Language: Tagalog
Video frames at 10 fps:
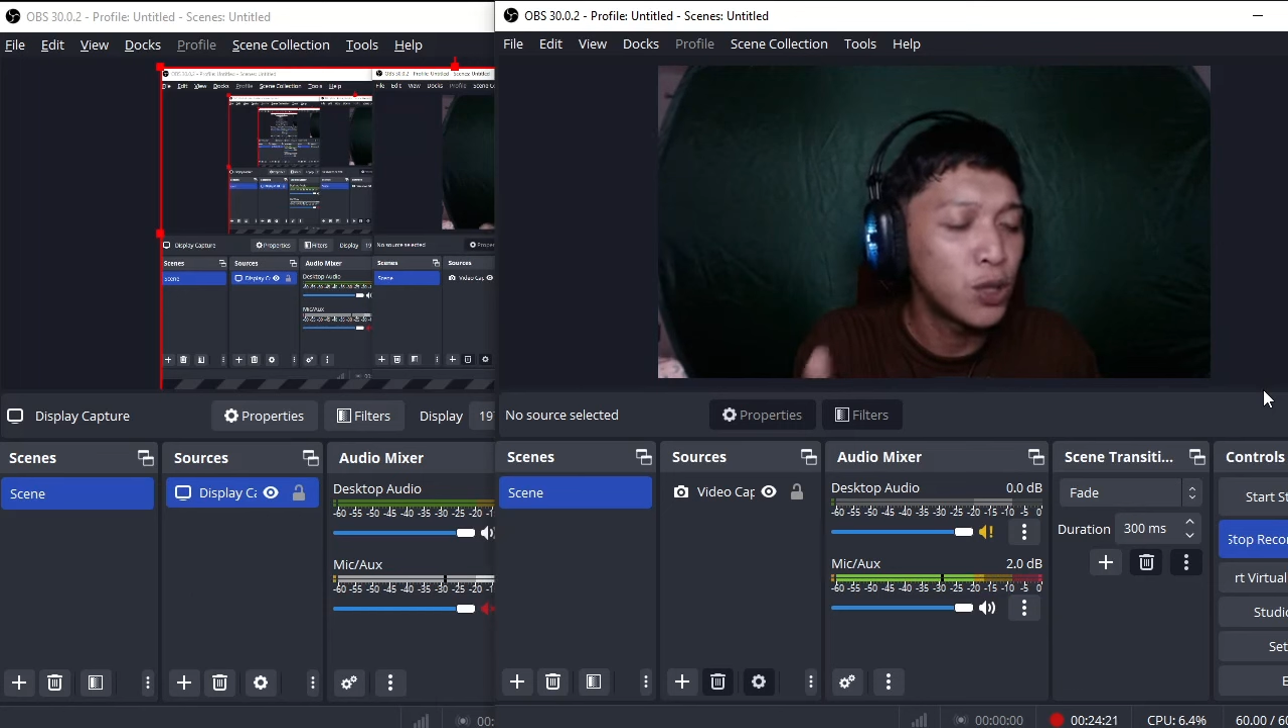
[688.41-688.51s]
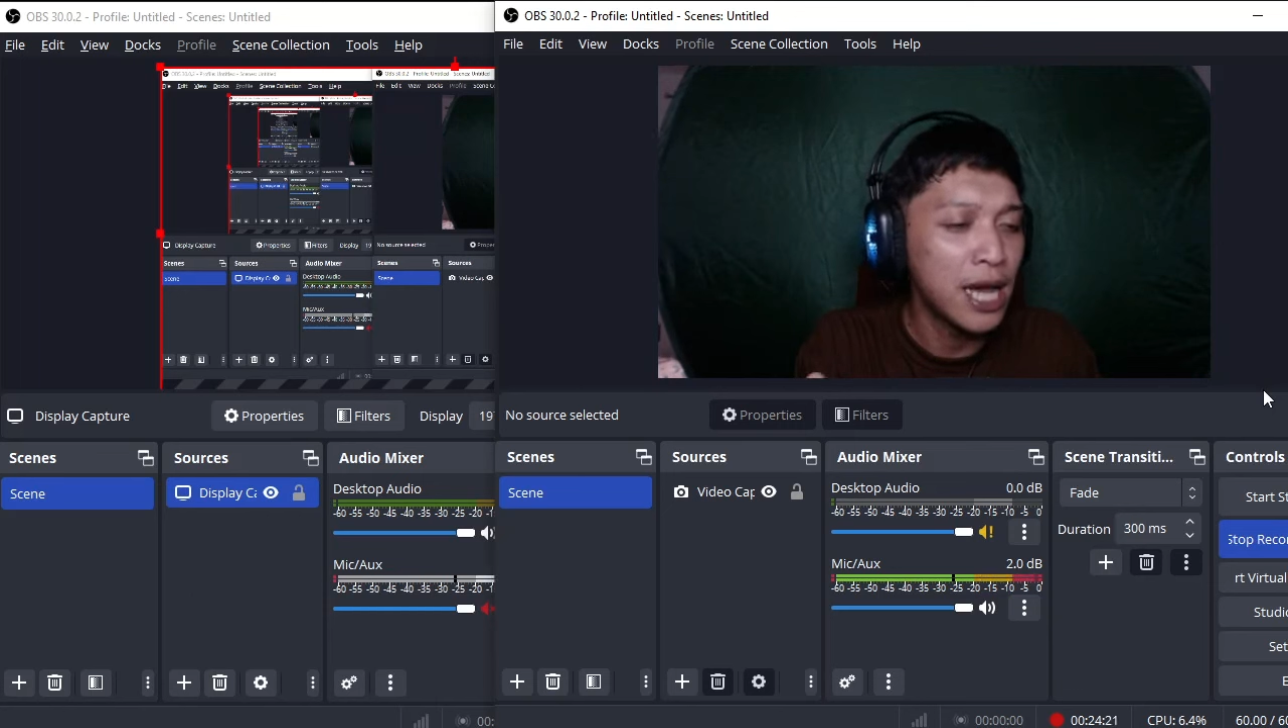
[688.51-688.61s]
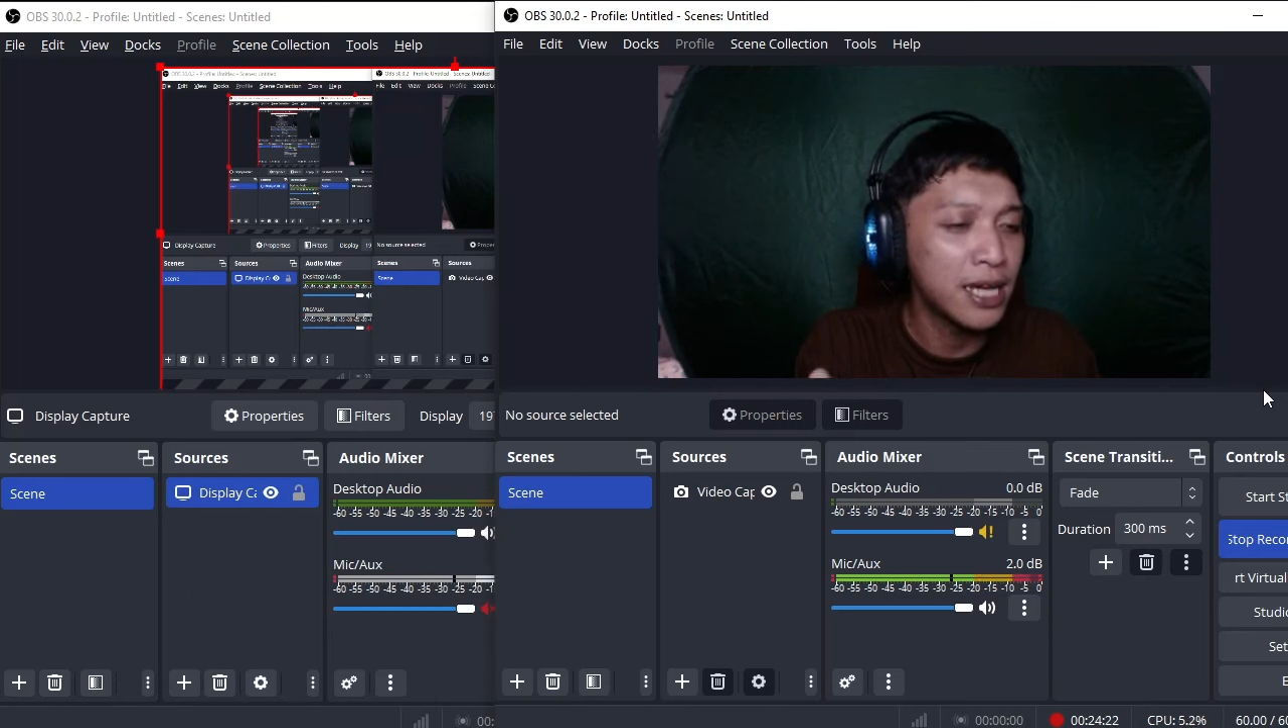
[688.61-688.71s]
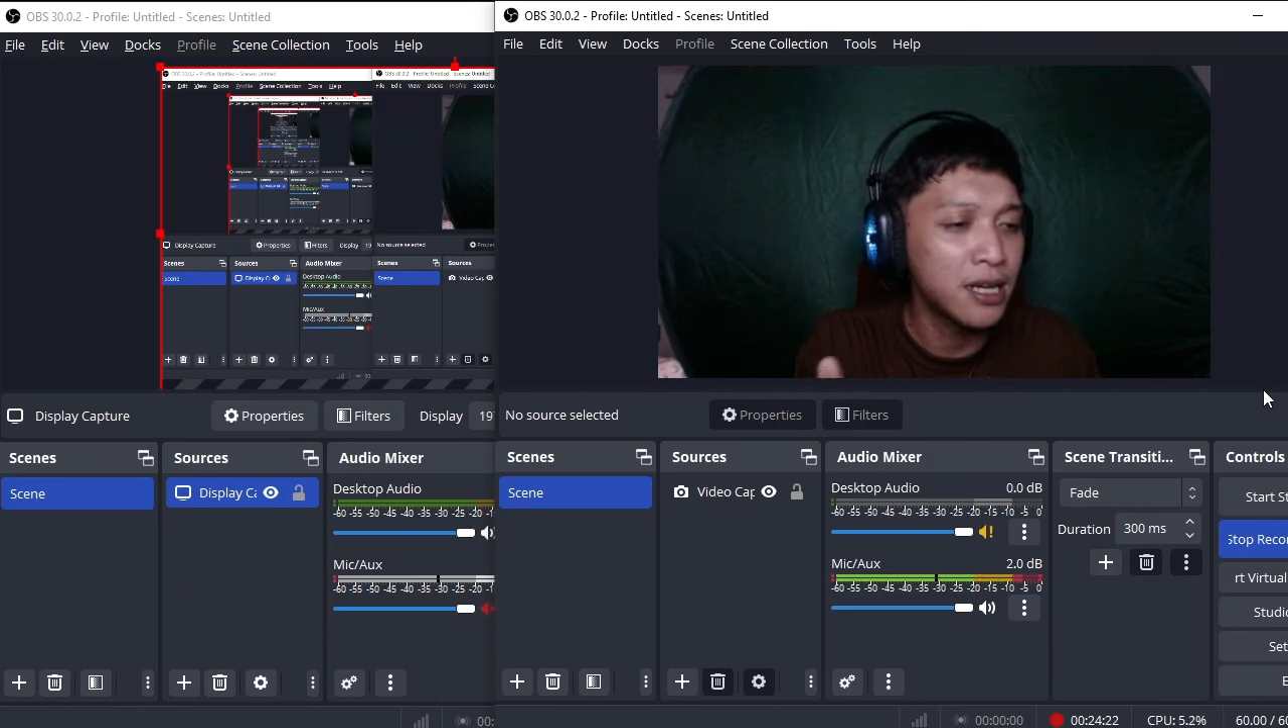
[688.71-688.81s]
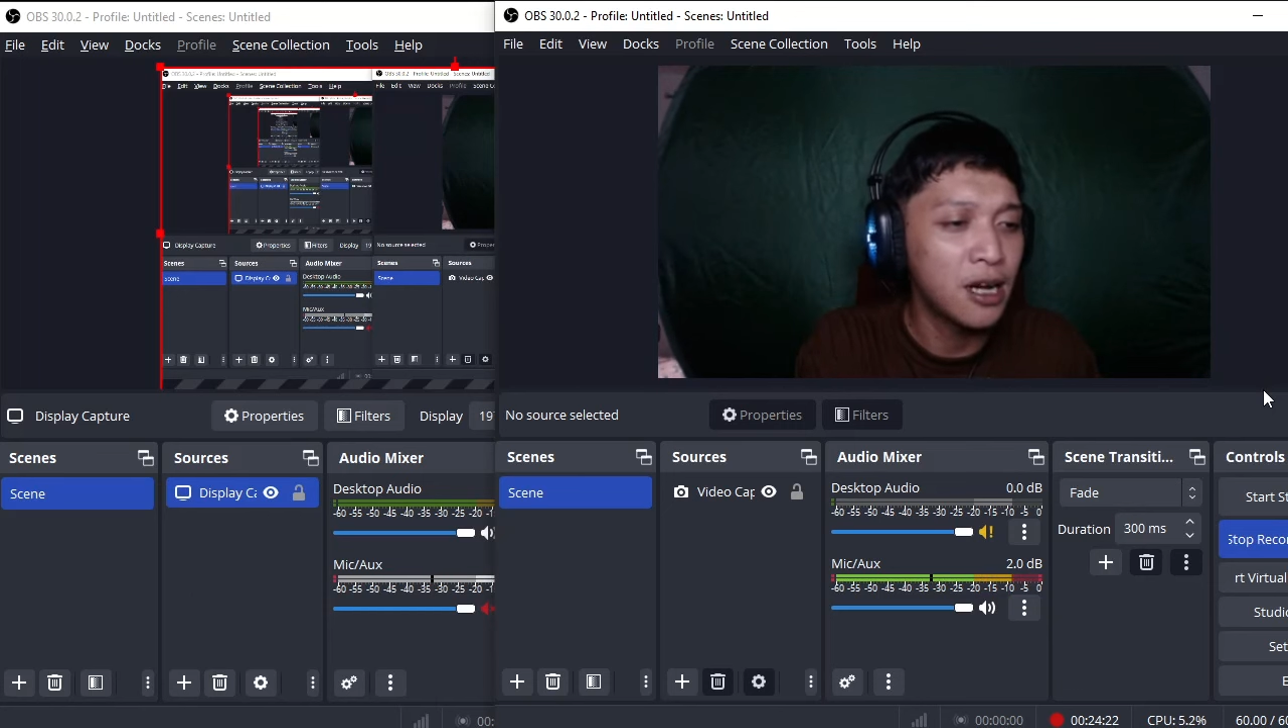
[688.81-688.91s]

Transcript: like,